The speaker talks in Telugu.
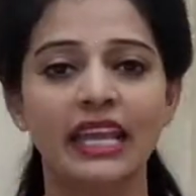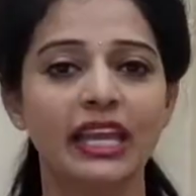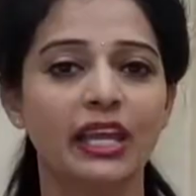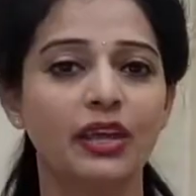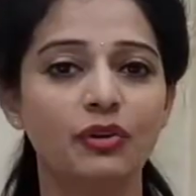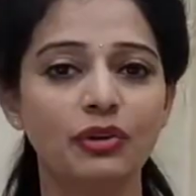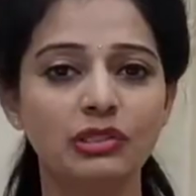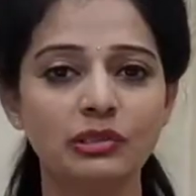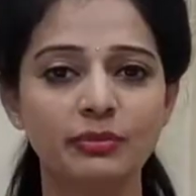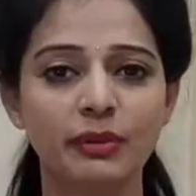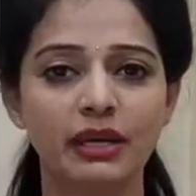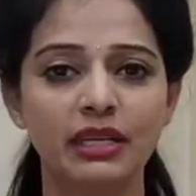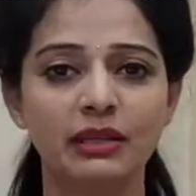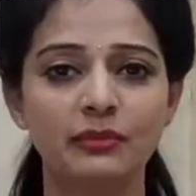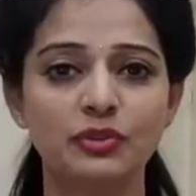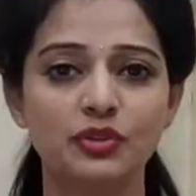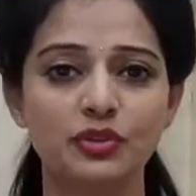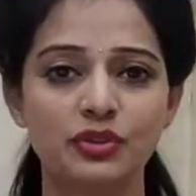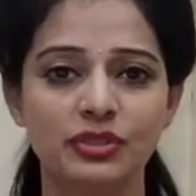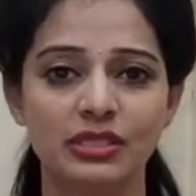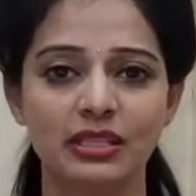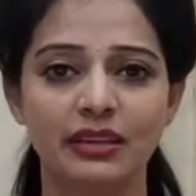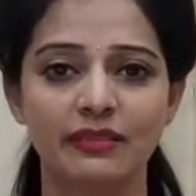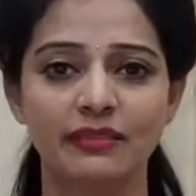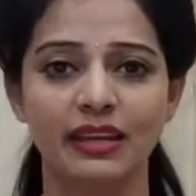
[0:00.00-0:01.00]
ఈరోజు మనం
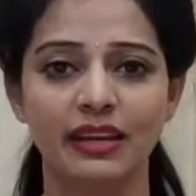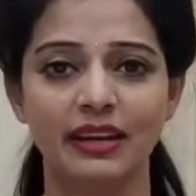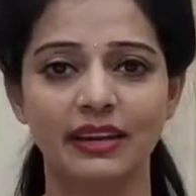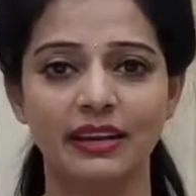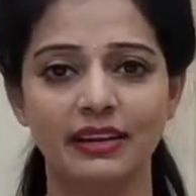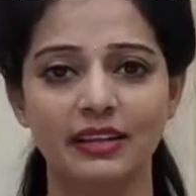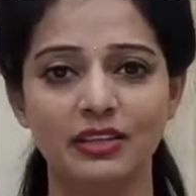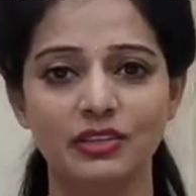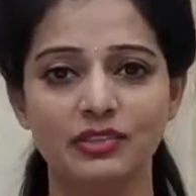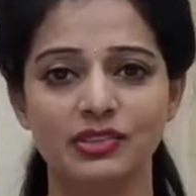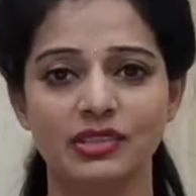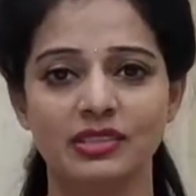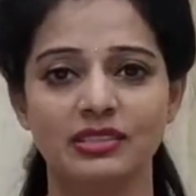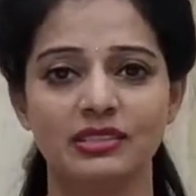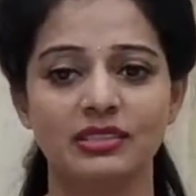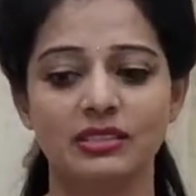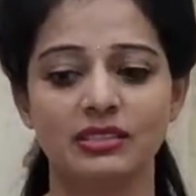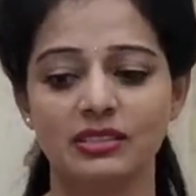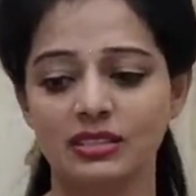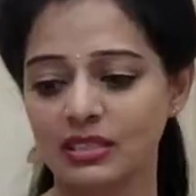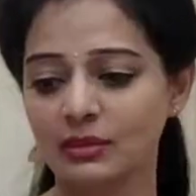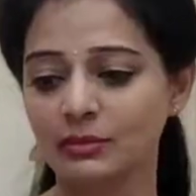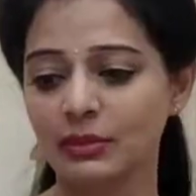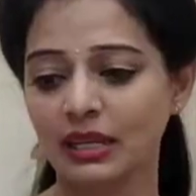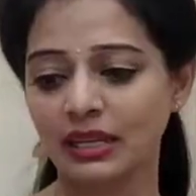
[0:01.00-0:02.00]
చూసే వెరైటీస్
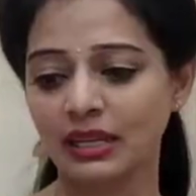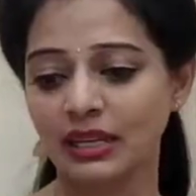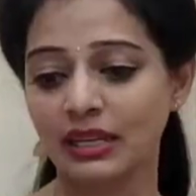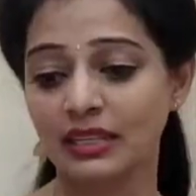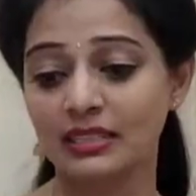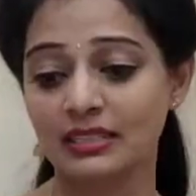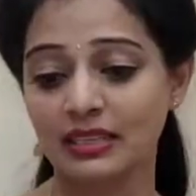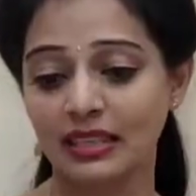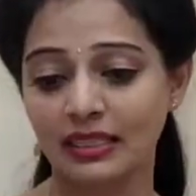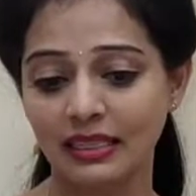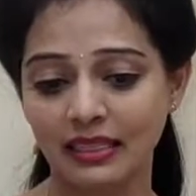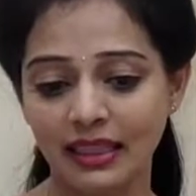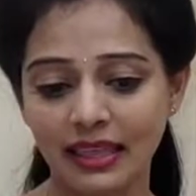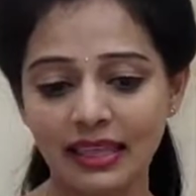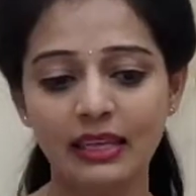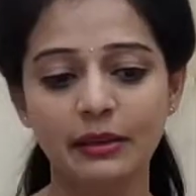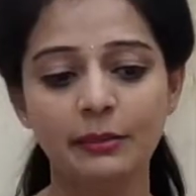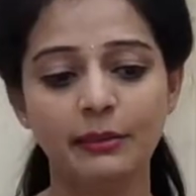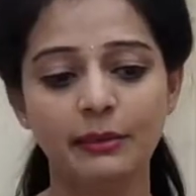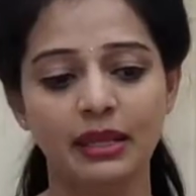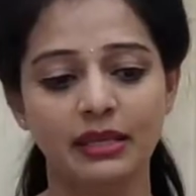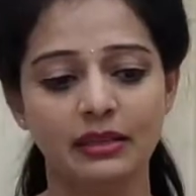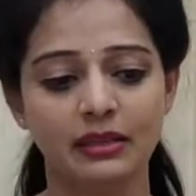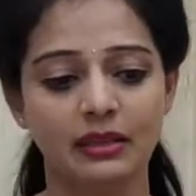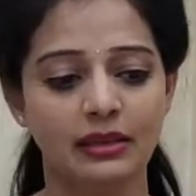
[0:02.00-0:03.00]
వచ్చేసి మనకి చందేరి
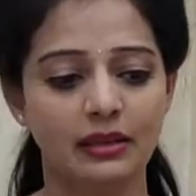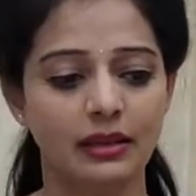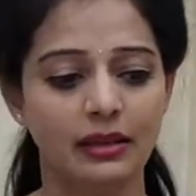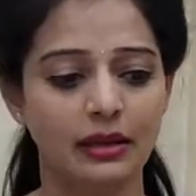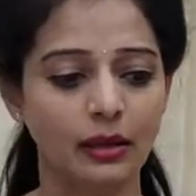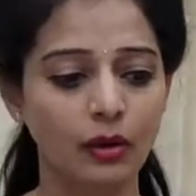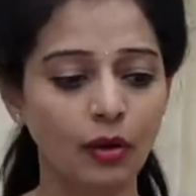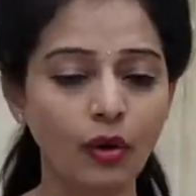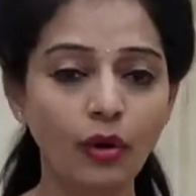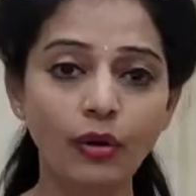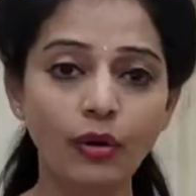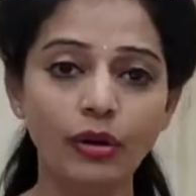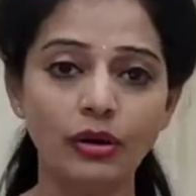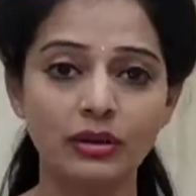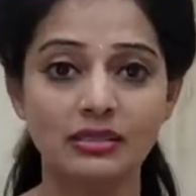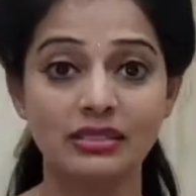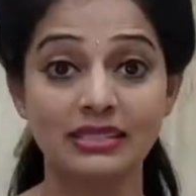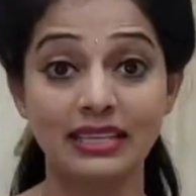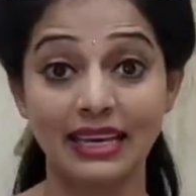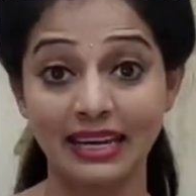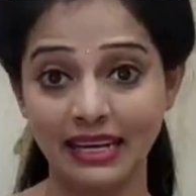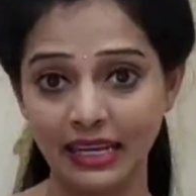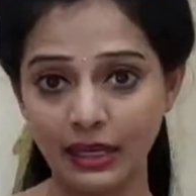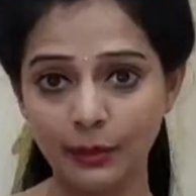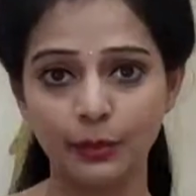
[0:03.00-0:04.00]
మెటీరియల్లో
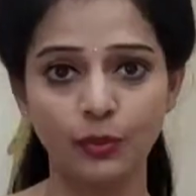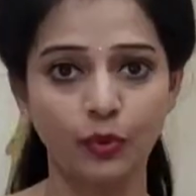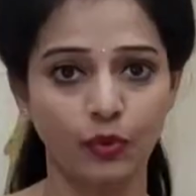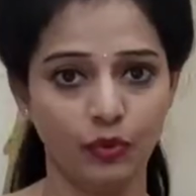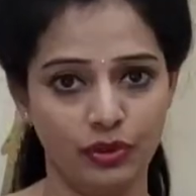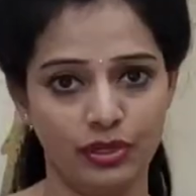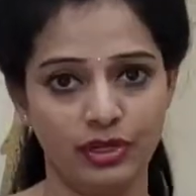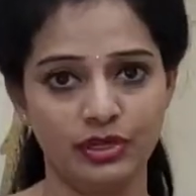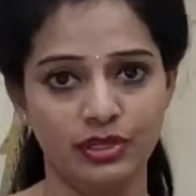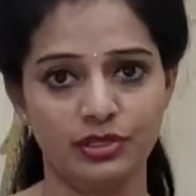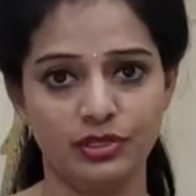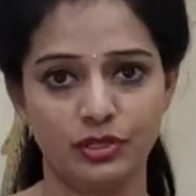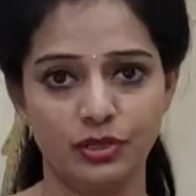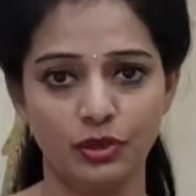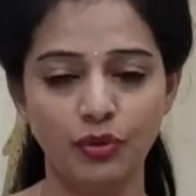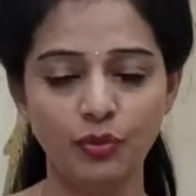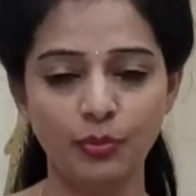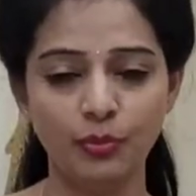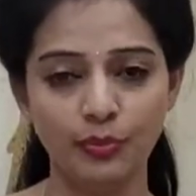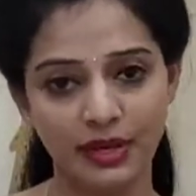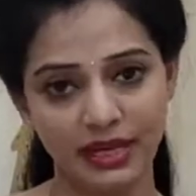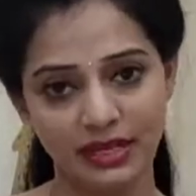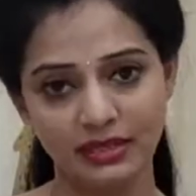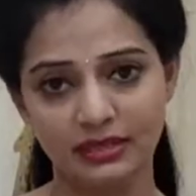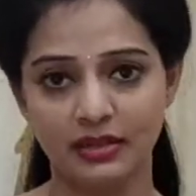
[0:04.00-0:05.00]
జరీ బోర్డర్స్లో
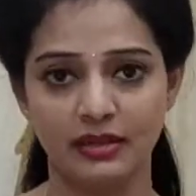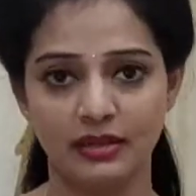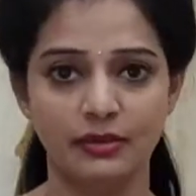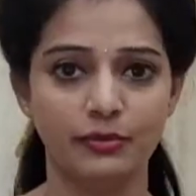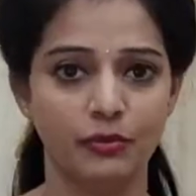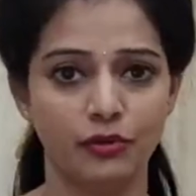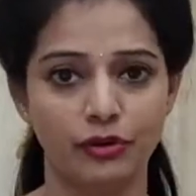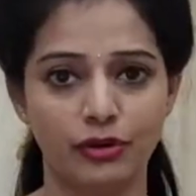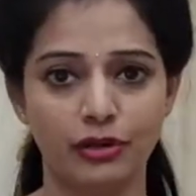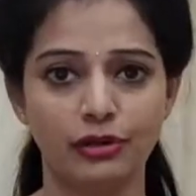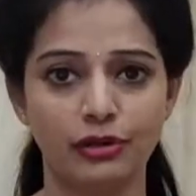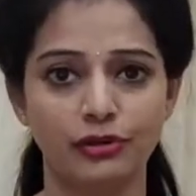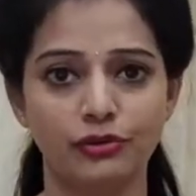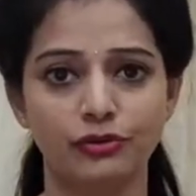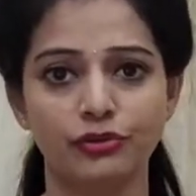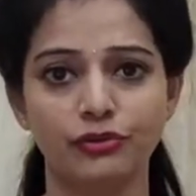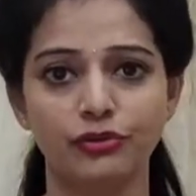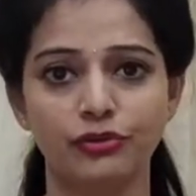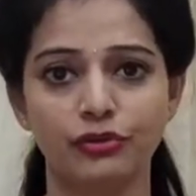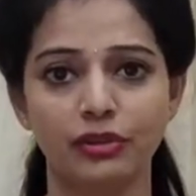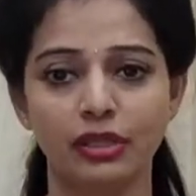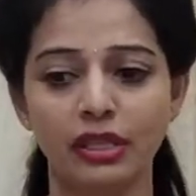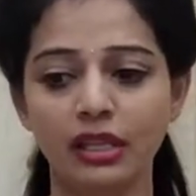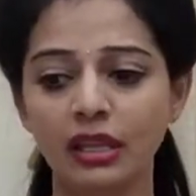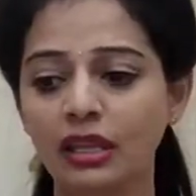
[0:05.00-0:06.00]
ప్రింటెడ్ మోడల్
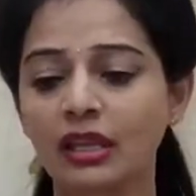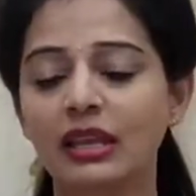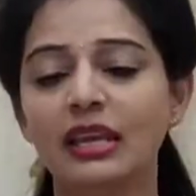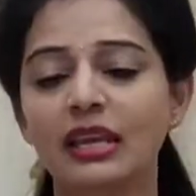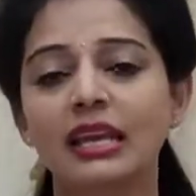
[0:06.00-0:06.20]
ఉంటుంది